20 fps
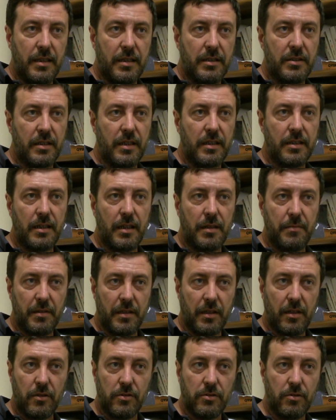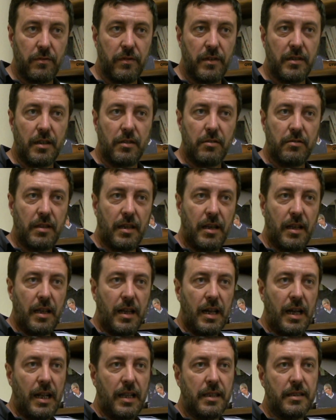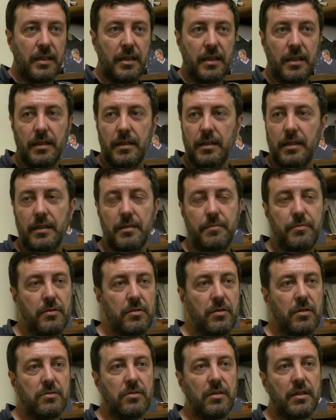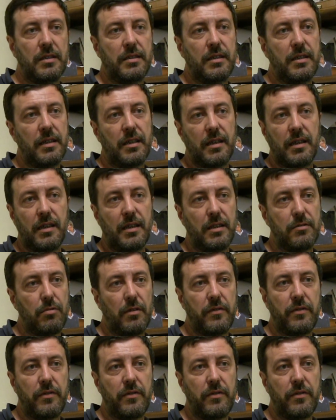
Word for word: eccetera, perché lo stufa di aiutare gli altri, che, piuttosto che dire che la tua